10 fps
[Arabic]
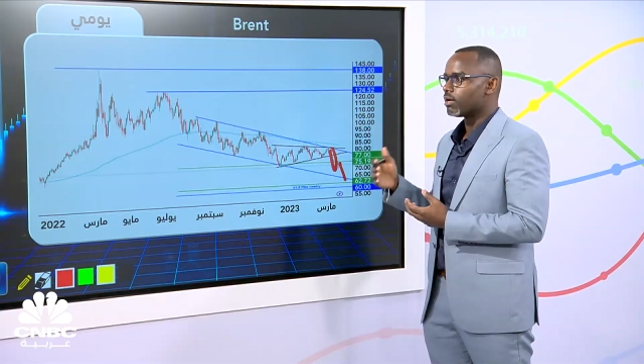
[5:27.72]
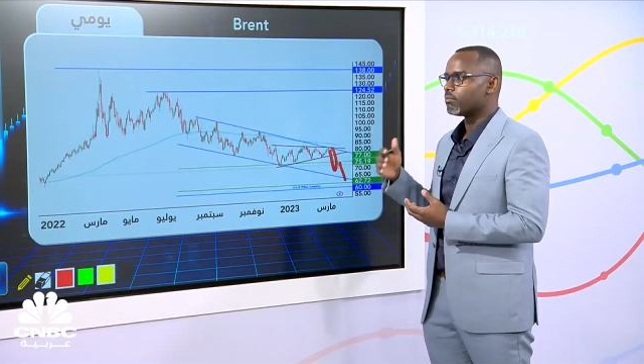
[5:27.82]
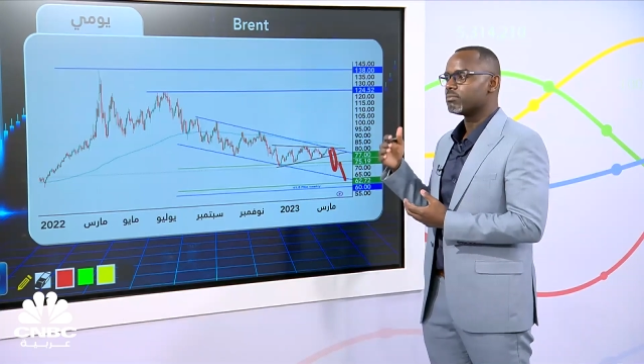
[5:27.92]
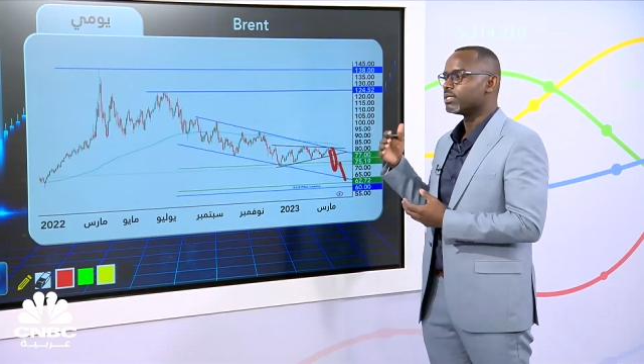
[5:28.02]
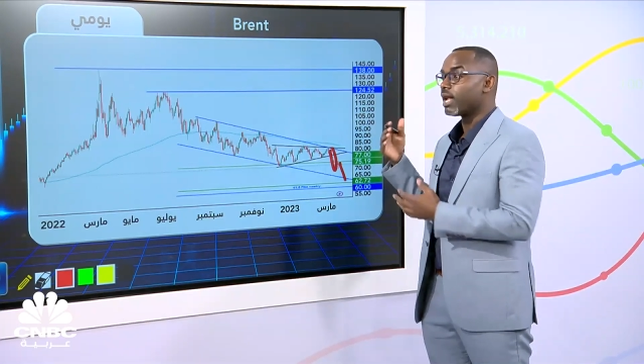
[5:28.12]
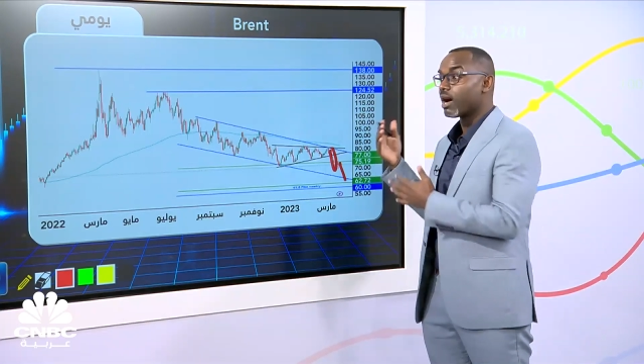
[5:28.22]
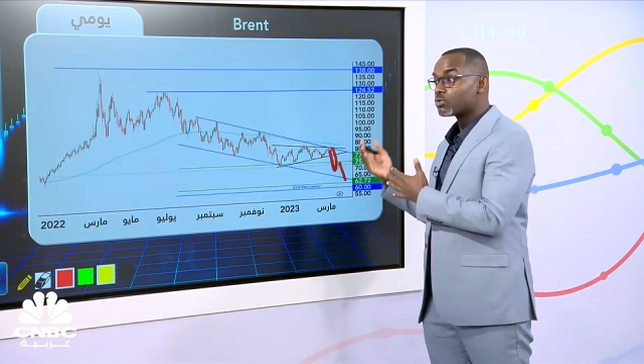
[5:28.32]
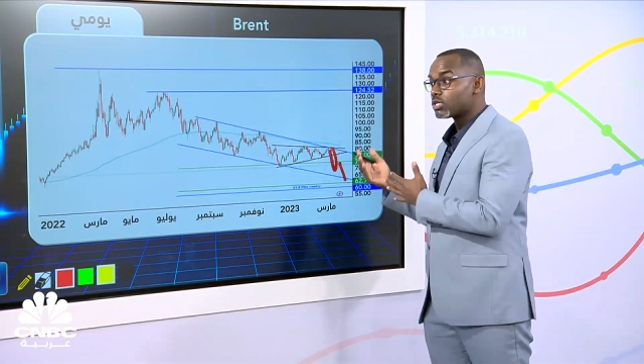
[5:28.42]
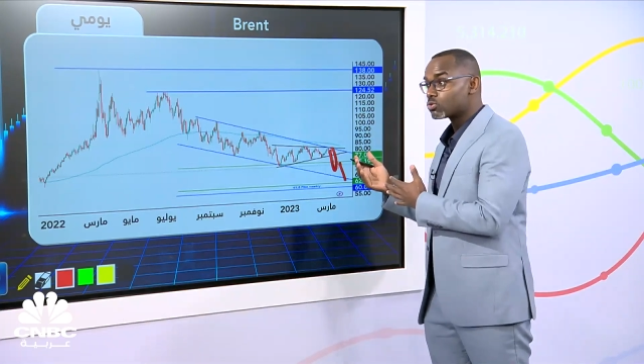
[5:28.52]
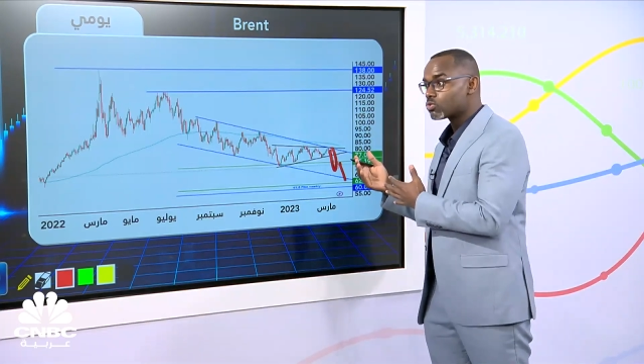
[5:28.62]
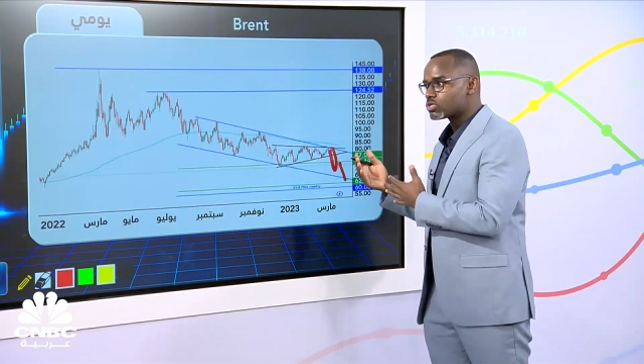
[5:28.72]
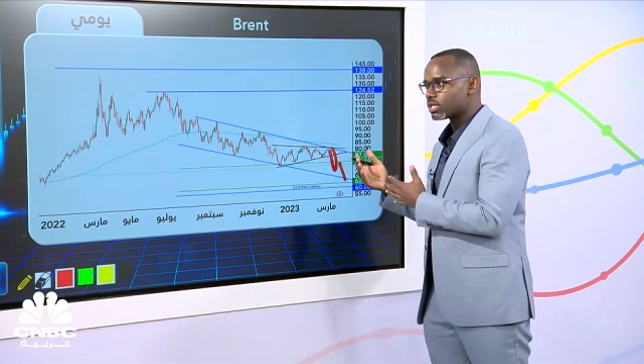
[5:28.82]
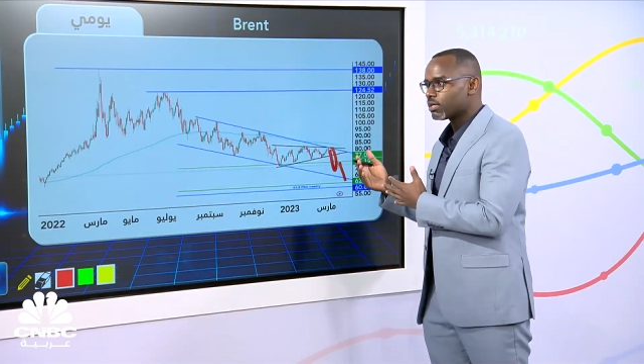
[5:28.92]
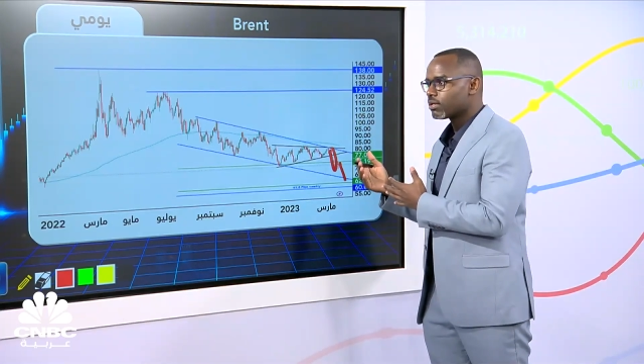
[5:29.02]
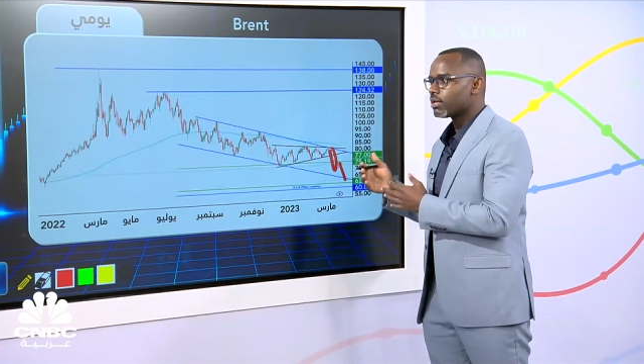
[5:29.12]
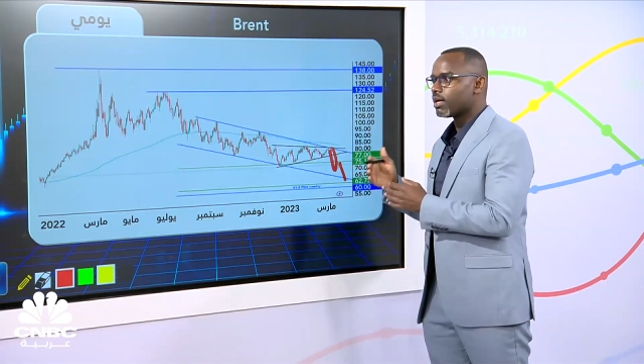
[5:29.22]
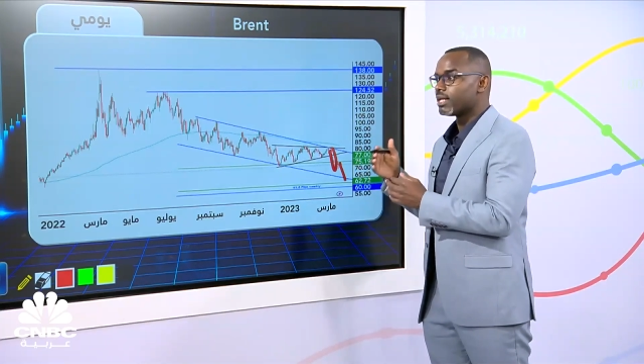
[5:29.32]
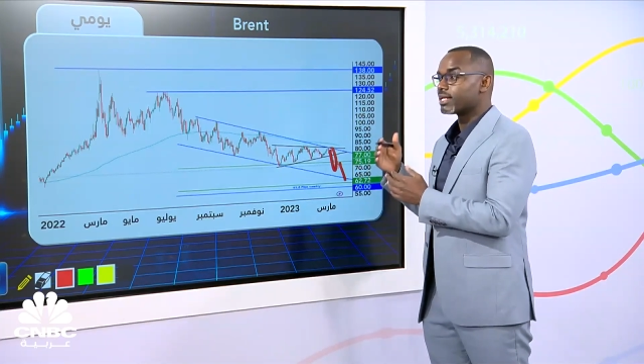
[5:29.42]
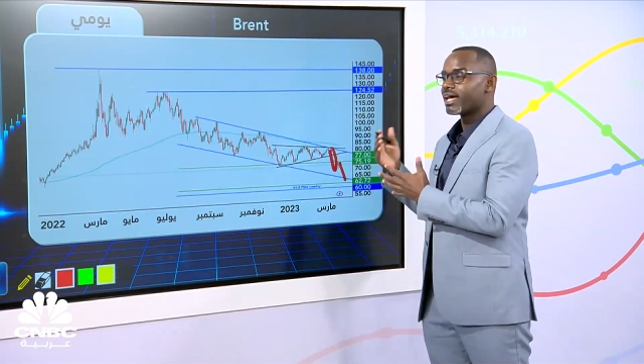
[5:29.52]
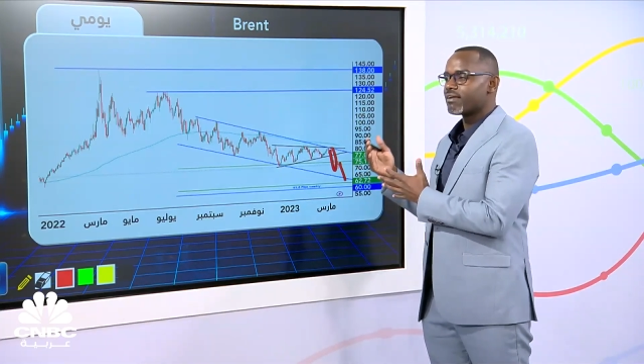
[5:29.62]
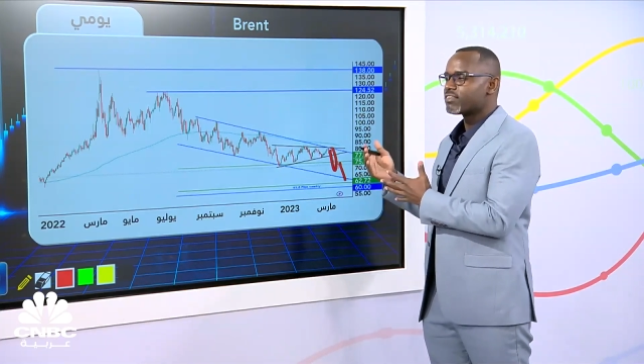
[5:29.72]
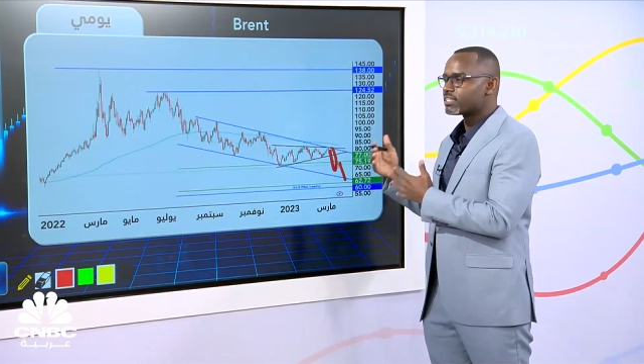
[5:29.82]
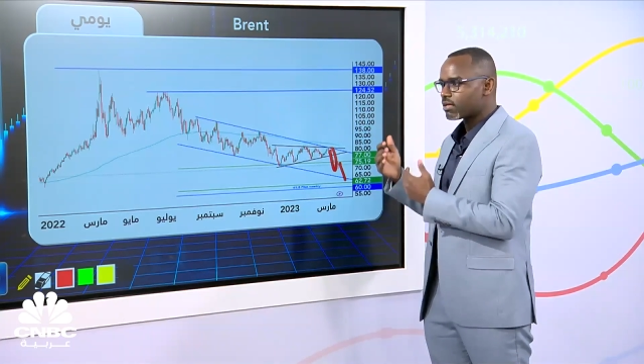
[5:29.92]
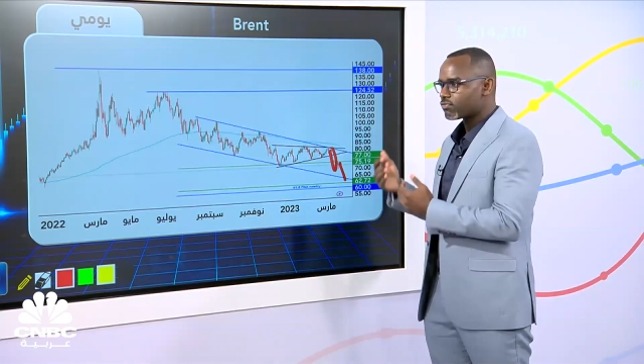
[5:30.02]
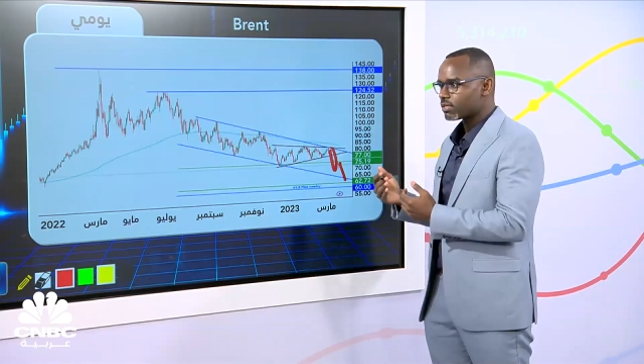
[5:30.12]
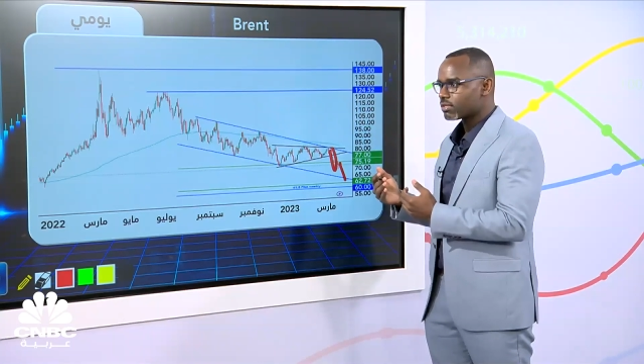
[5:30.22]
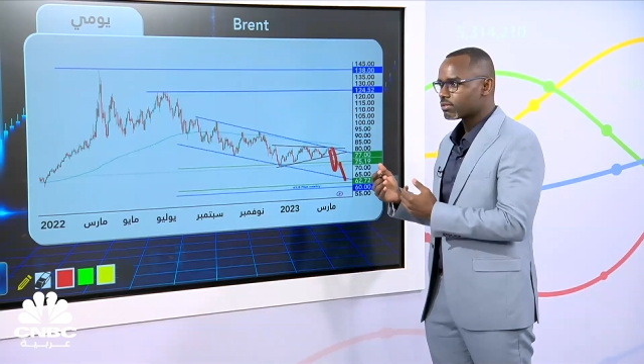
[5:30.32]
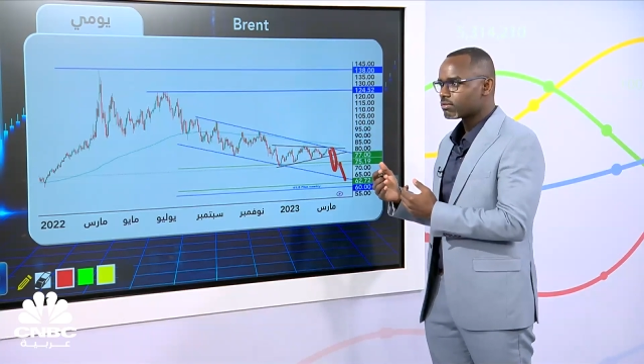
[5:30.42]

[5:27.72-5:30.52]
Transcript: من عودة روسيا كان في تخفيض